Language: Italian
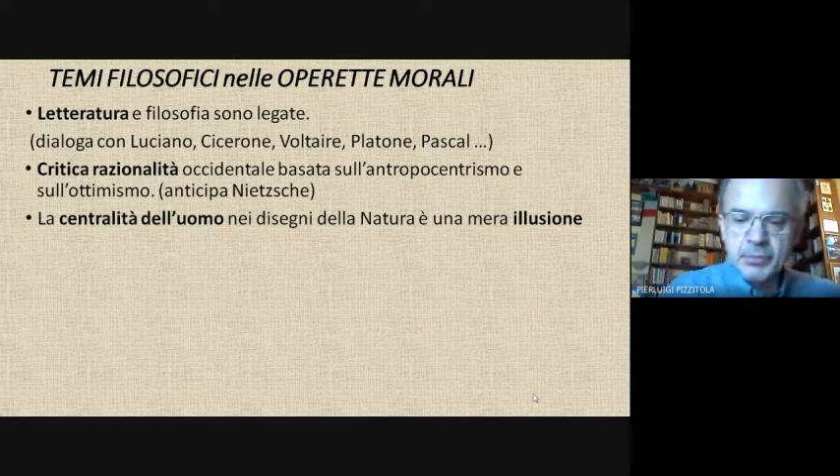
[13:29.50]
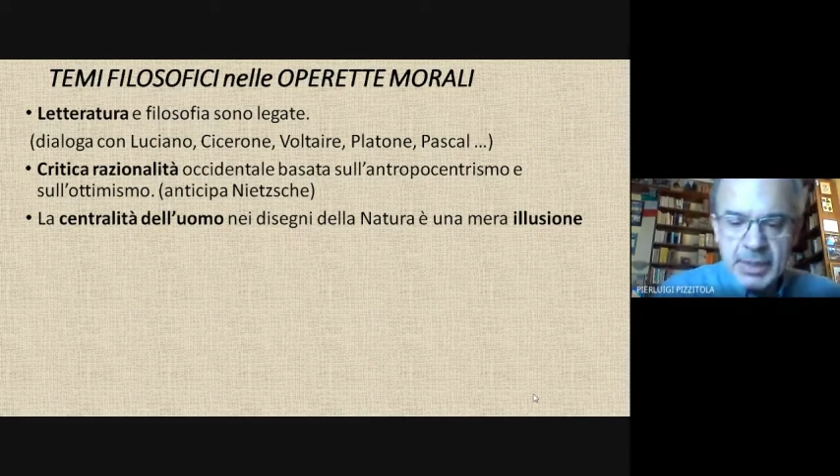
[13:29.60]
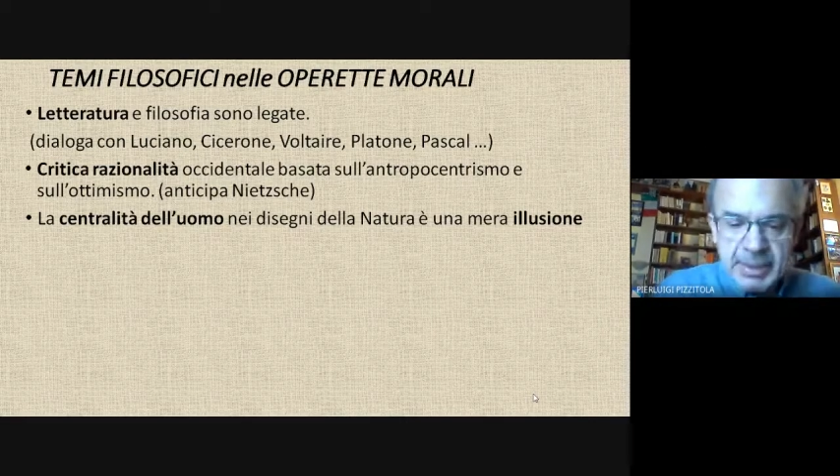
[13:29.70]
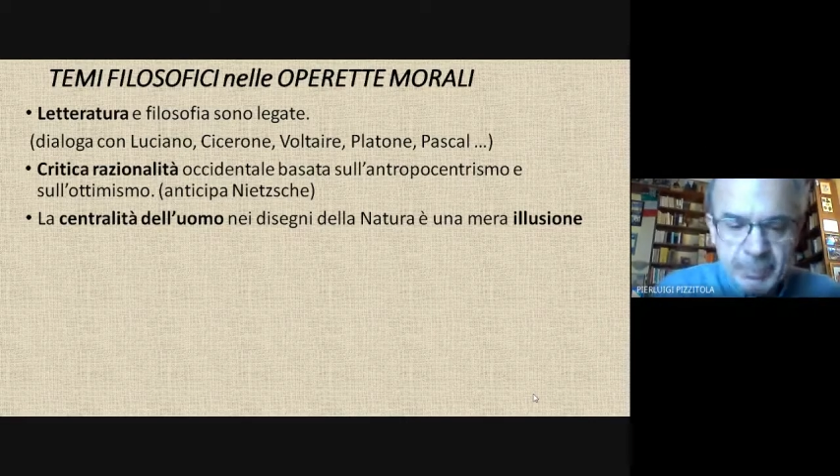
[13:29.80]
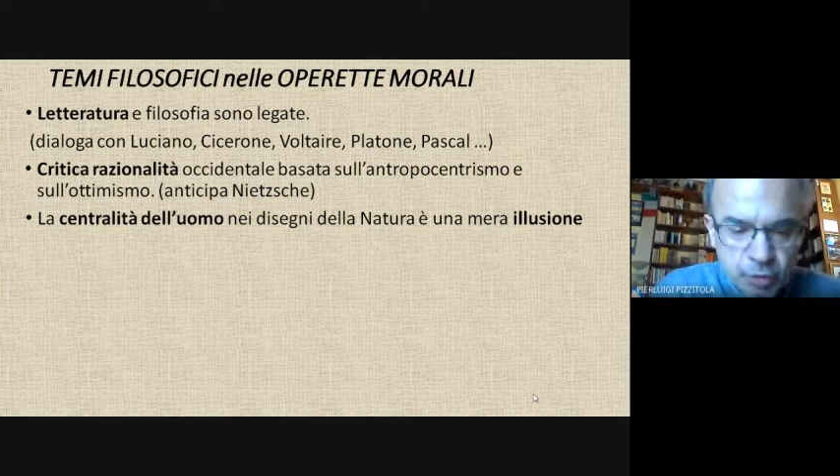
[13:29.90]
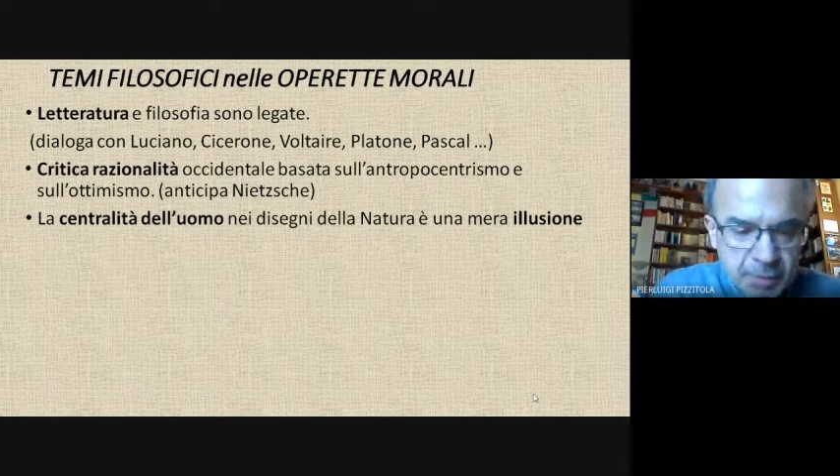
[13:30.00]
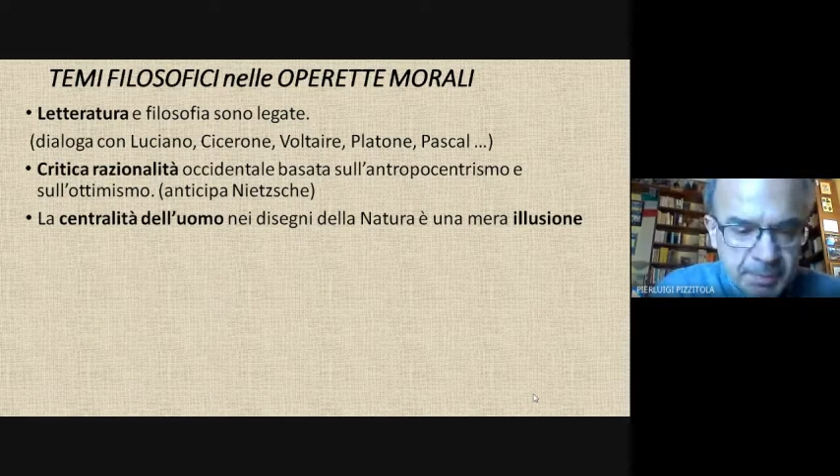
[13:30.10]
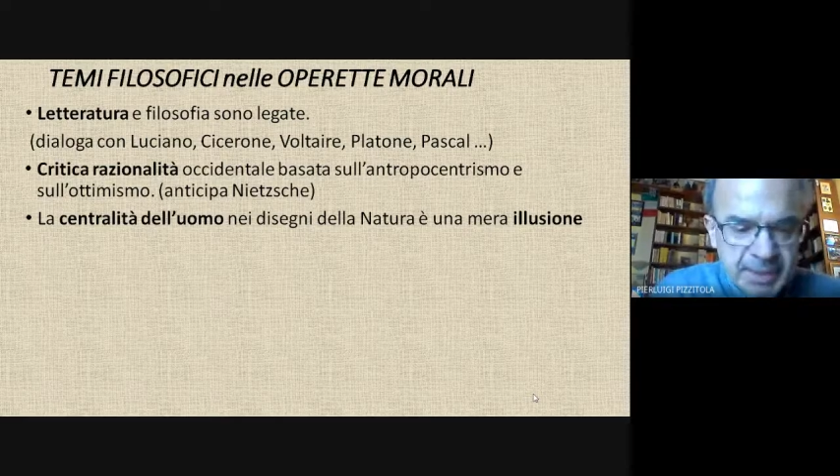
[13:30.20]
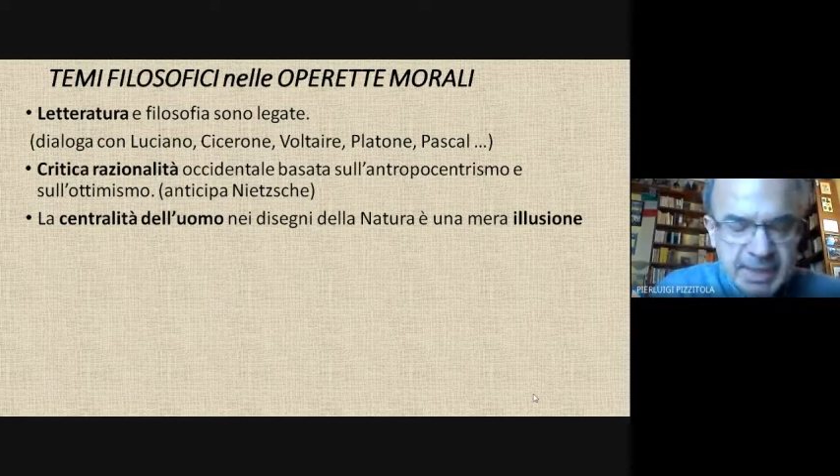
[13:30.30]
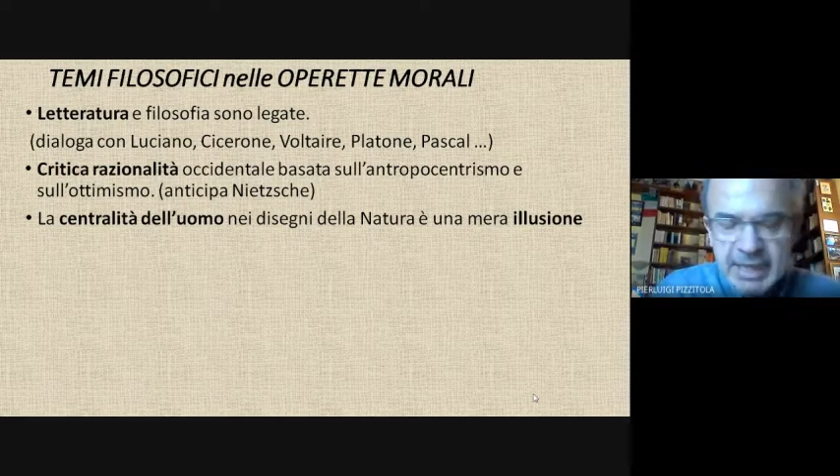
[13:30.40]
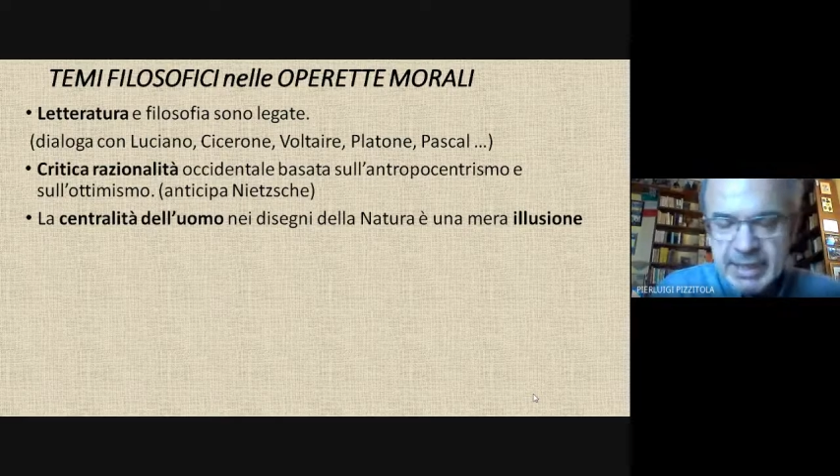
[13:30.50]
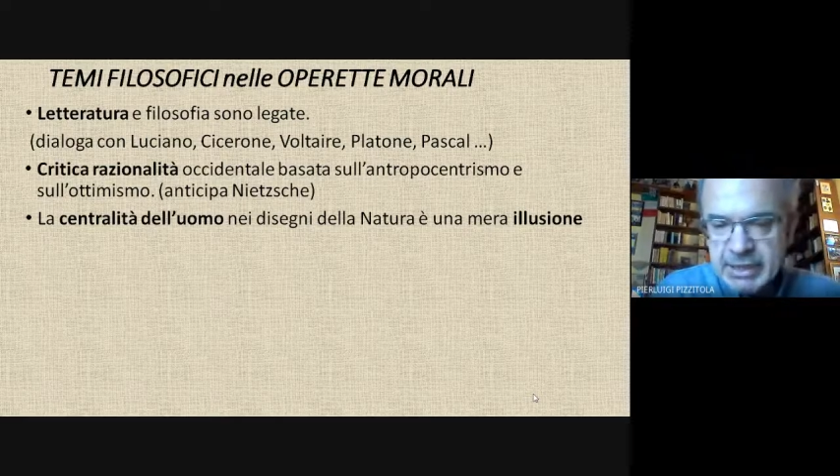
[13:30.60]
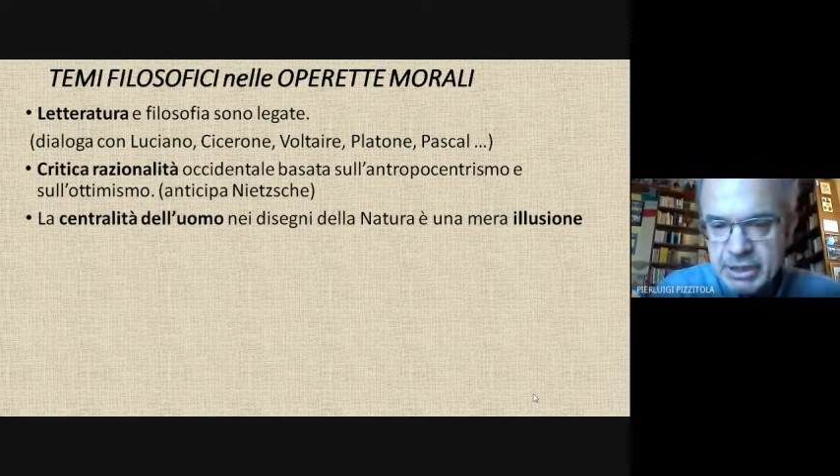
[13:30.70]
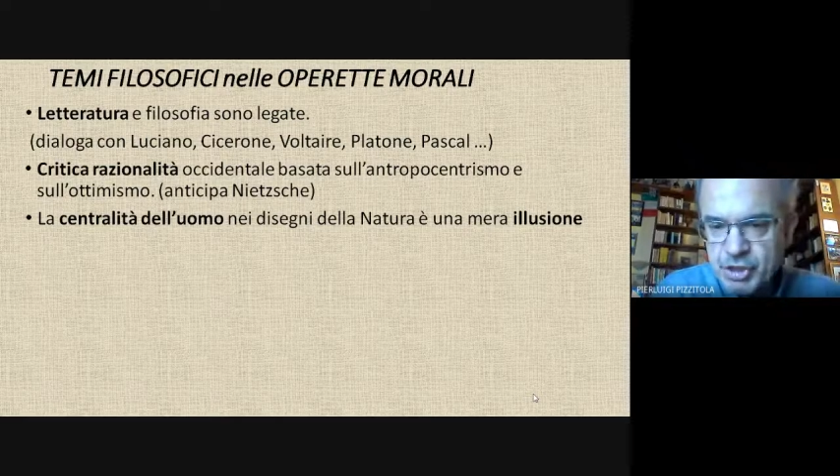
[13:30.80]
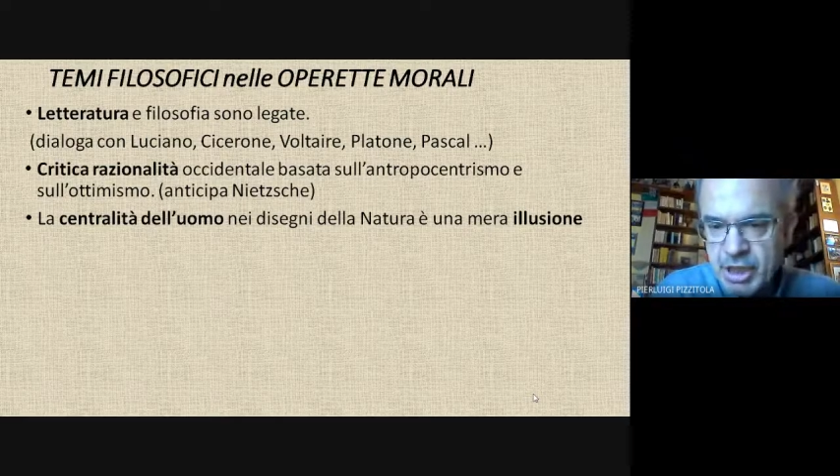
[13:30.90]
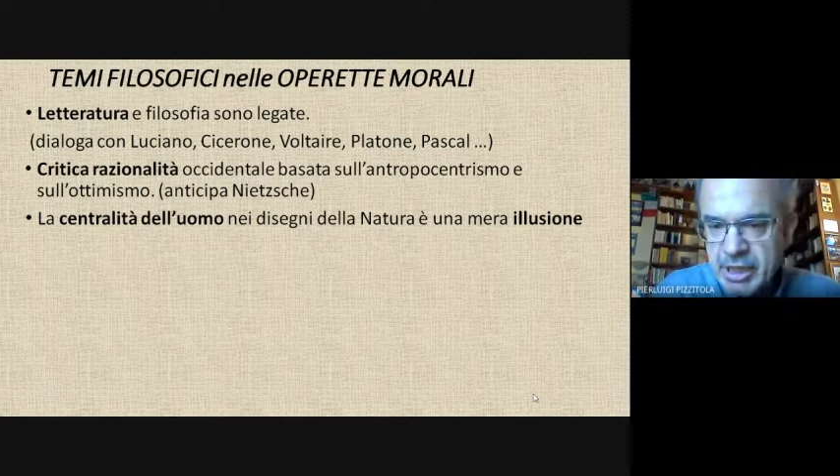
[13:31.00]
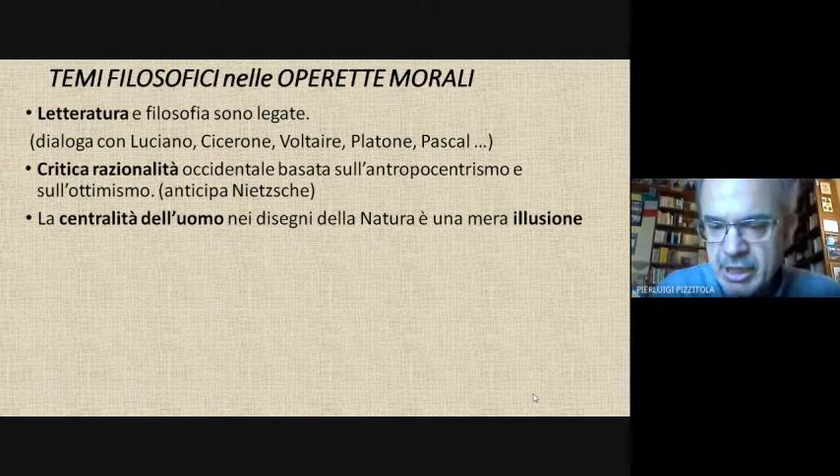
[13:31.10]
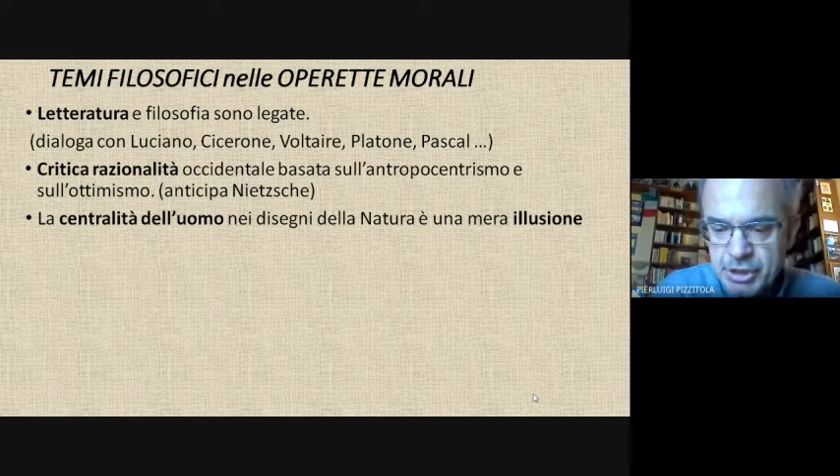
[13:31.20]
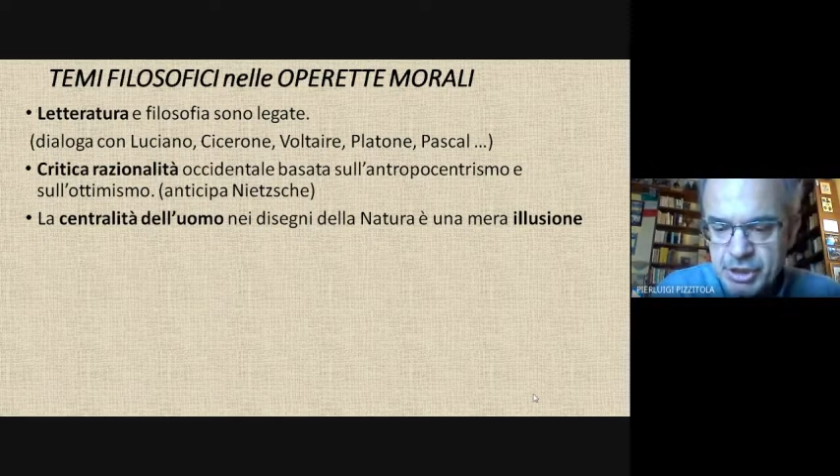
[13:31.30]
qualche modo riprenderà anche Nietzsche,